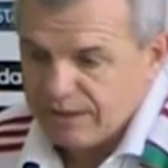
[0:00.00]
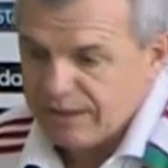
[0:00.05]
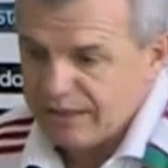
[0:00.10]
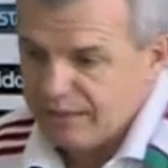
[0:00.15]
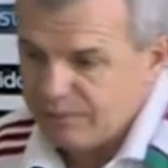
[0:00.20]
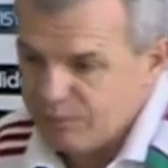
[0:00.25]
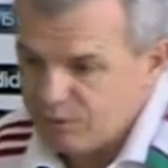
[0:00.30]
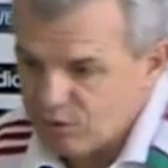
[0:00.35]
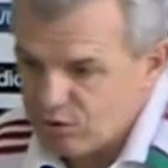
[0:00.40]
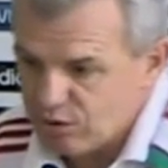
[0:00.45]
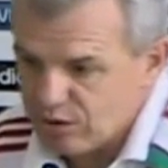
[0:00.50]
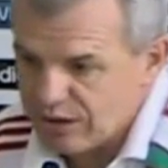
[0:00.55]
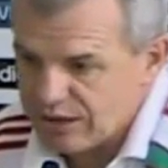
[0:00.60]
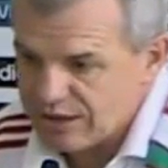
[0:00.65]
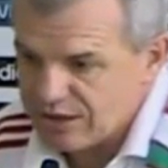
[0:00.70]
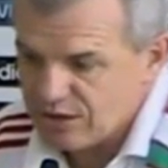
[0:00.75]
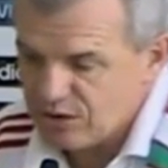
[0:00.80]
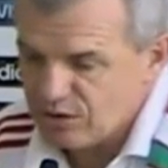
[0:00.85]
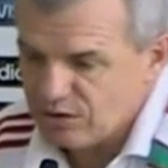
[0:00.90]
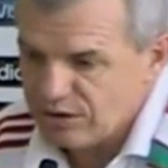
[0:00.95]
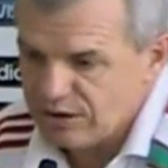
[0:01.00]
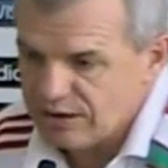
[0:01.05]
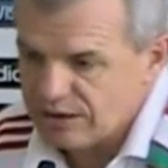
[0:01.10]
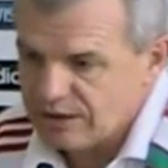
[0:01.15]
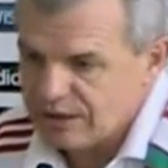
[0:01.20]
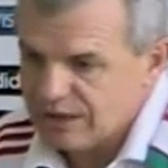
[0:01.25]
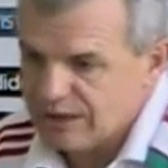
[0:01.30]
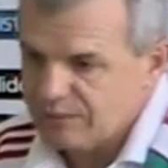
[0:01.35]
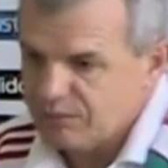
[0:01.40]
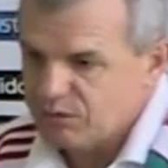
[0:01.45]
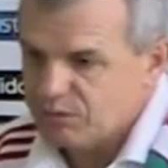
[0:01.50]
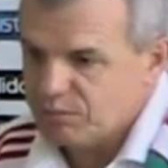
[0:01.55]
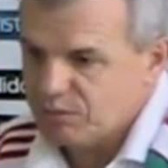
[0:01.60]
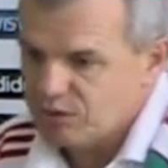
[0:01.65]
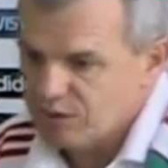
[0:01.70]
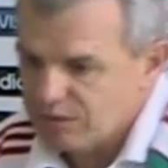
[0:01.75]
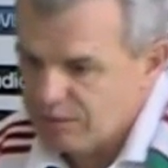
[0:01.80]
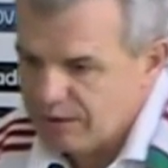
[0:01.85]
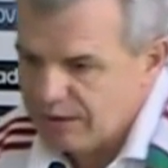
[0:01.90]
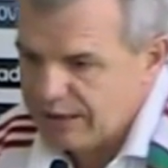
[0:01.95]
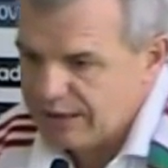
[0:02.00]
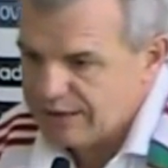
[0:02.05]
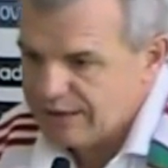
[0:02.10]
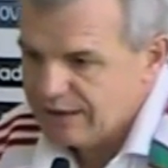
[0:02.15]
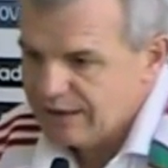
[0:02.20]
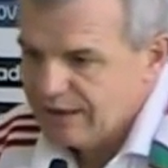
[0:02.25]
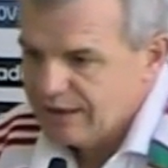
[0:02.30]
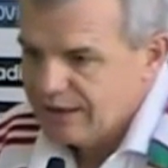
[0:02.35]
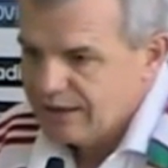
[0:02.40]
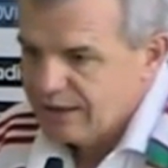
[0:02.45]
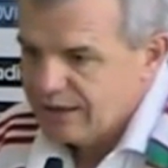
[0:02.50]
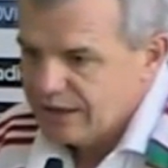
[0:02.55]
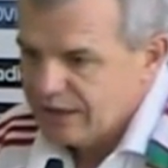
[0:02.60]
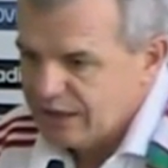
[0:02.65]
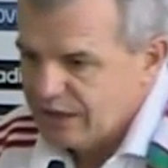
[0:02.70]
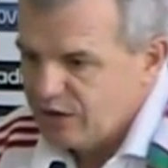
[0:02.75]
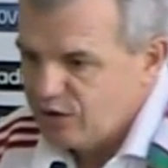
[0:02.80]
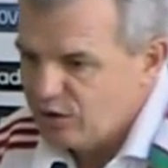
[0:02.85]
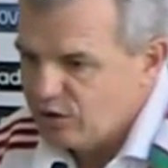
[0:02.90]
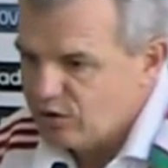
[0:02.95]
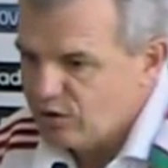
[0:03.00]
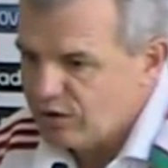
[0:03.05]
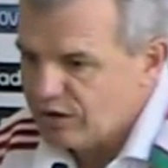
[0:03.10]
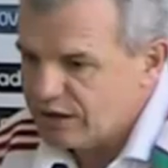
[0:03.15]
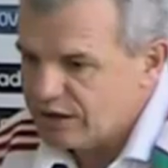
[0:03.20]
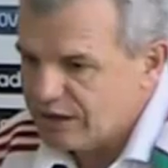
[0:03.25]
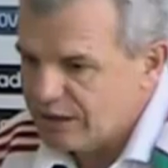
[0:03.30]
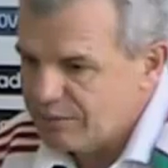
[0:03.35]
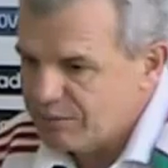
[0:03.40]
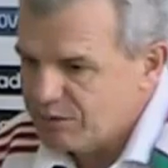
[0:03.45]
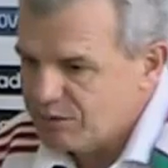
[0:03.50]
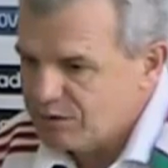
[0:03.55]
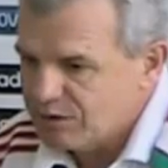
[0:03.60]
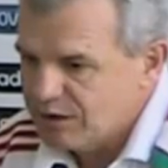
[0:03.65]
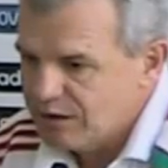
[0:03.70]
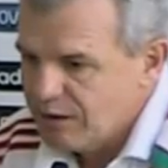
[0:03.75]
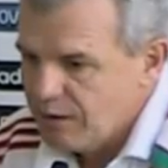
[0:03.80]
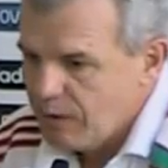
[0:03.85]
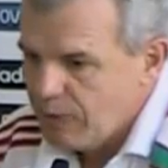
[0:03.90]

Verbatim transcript: tenemos ocasiones, tenemos posibilidades y no concretamos